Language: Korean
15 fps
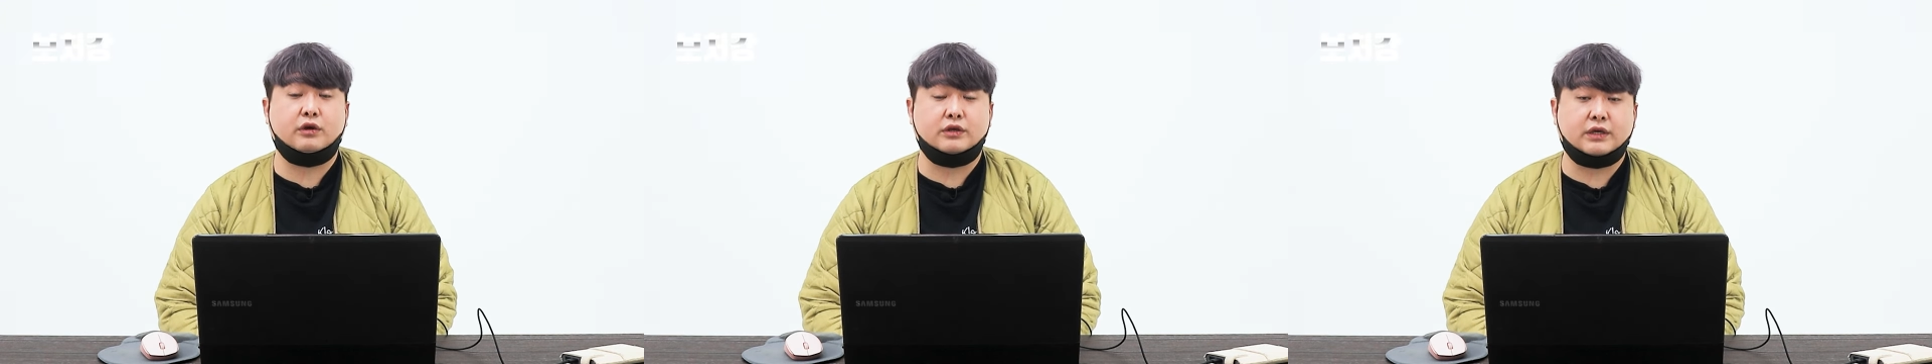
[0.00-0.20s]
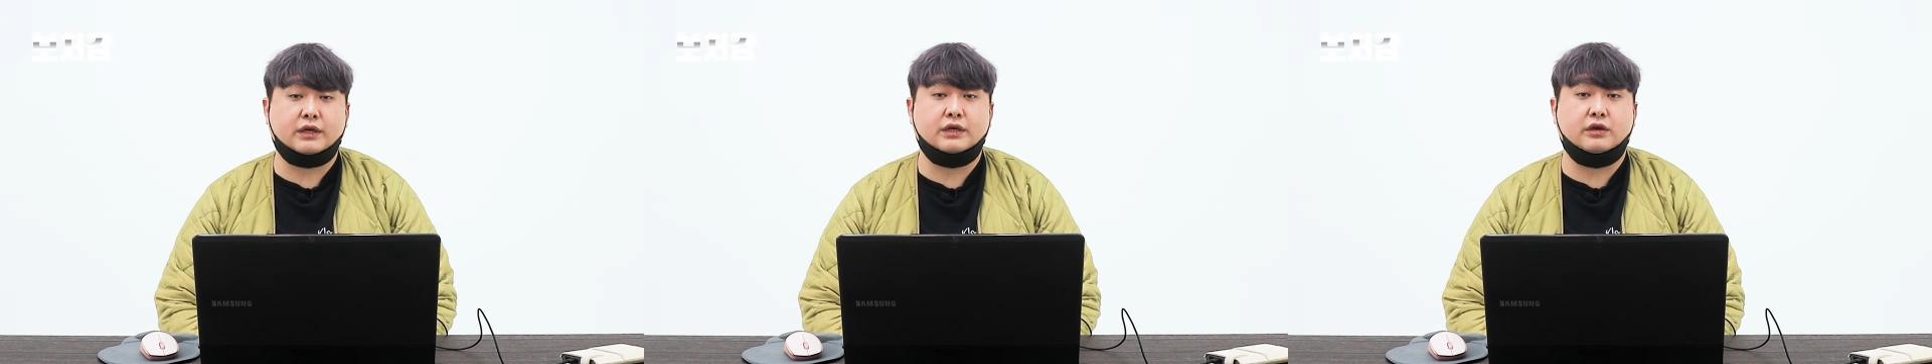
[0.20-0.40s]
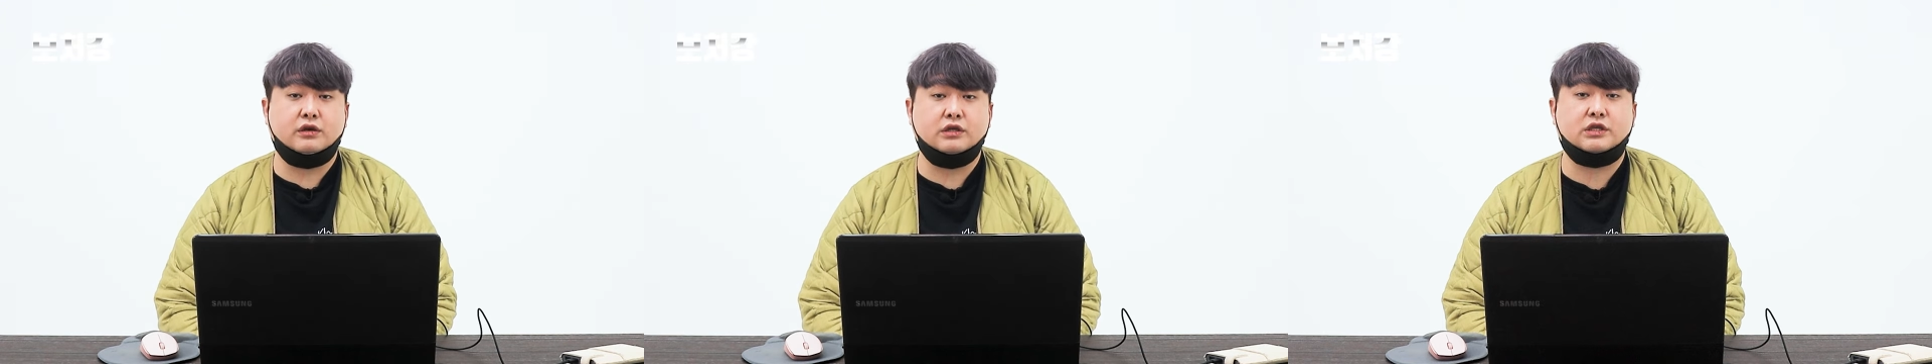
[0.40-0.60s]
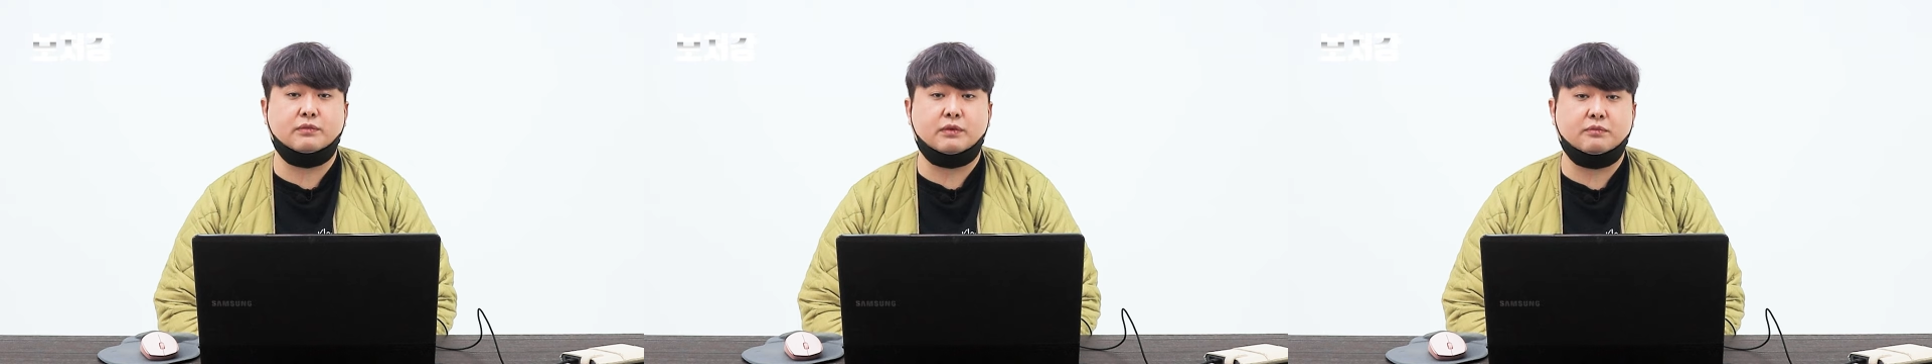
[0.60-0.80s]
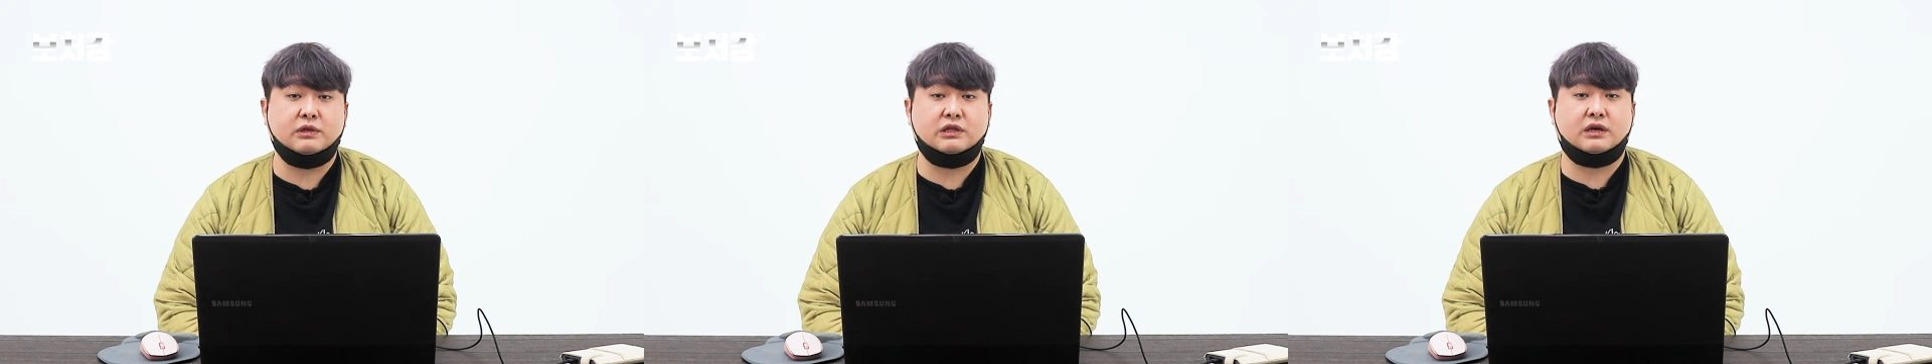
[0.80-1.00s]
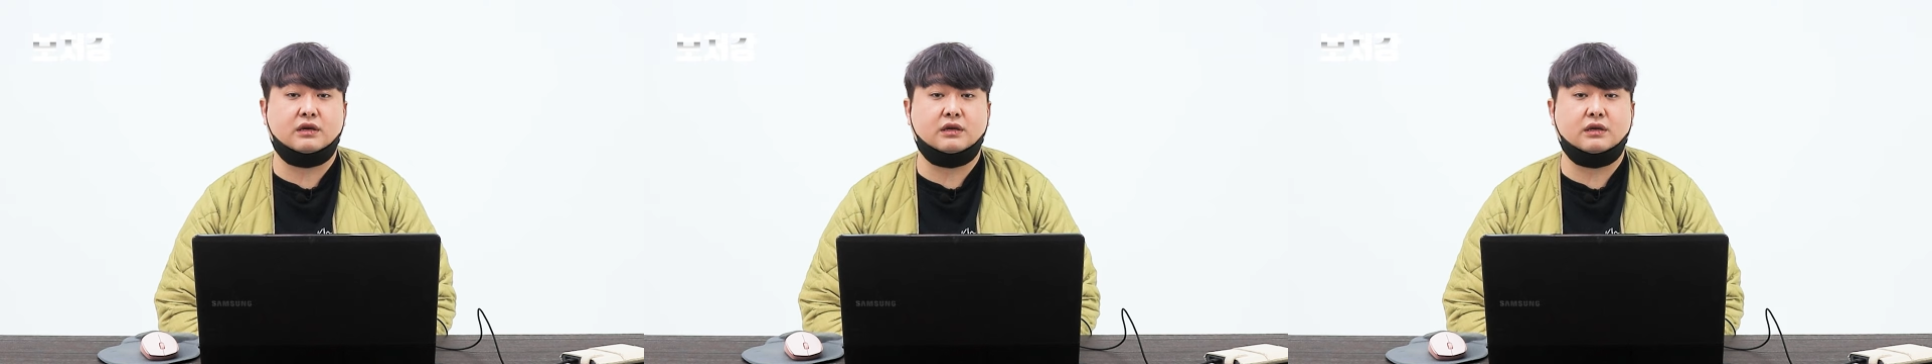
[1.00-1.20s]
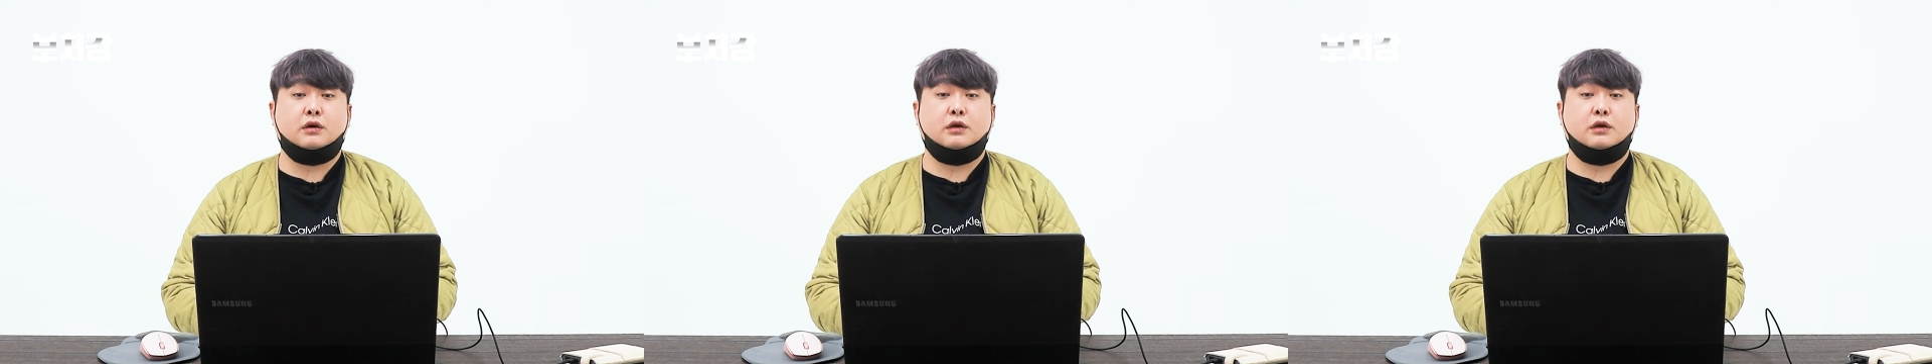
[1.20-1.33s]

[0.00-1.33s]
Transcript: 굉장히 열심입니다.